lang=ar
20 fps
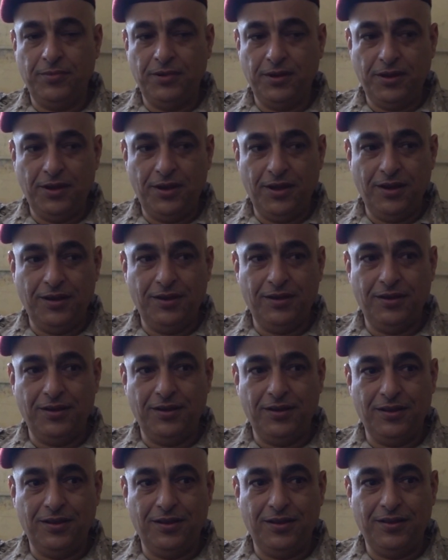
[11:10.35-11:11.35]
من خلال
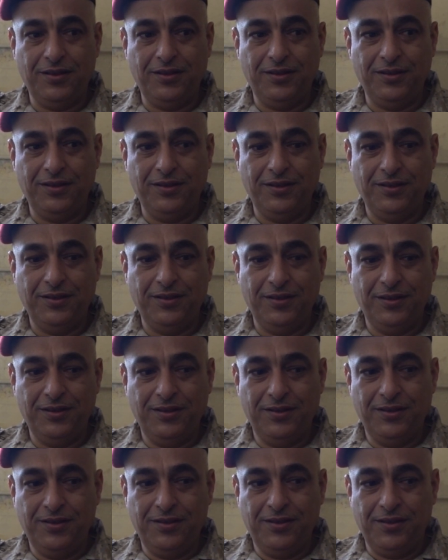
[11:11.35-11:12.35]
آه،
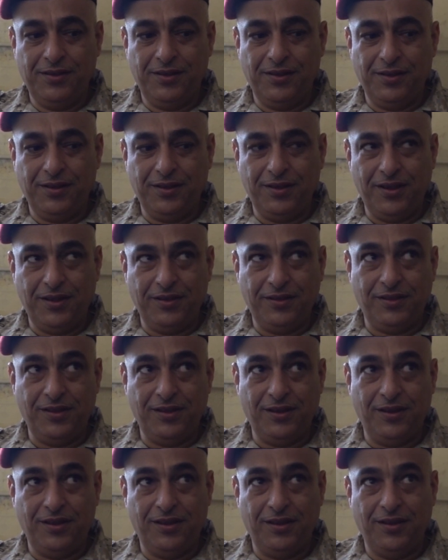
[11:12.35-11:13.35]

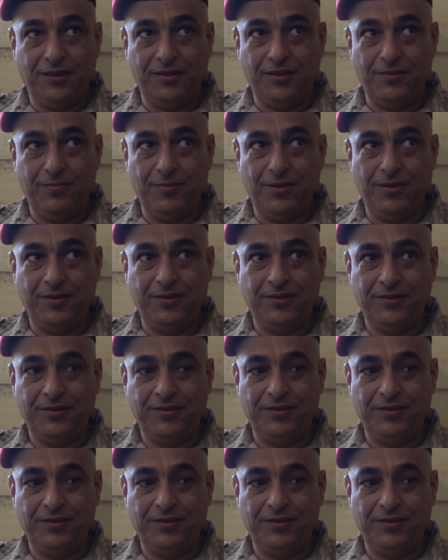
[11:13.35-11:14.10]
قيادتنا الحكيمة